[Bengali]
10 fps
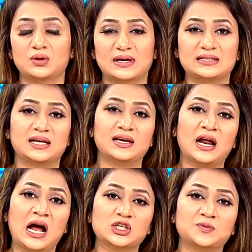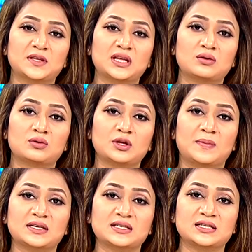রাজধানীর
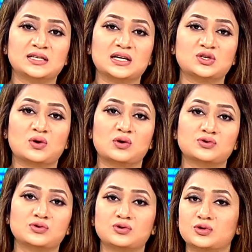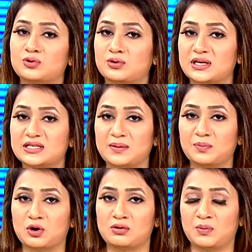হাসপাতালগুলোতে বাড়ছে শ্বাসকষ্টজনিত রোগীর
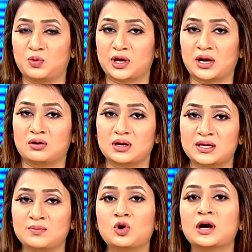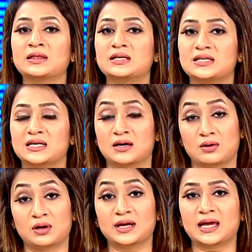চাপ করোনা পরীক্ষা করাতে ভোগান্তের
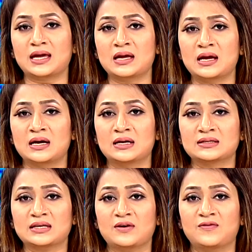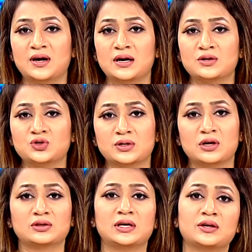শিকার অনেকেই সার্ভার
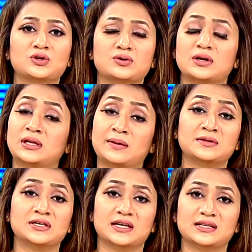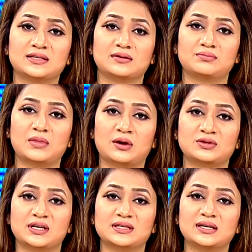জটিলতা নিরসনের দাবি জানিয়েছেন
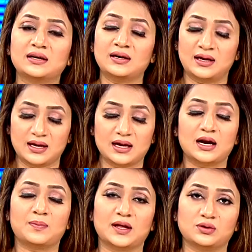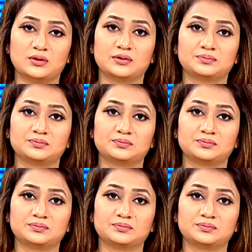আরও জানাচ্ছেন এ আর বাতল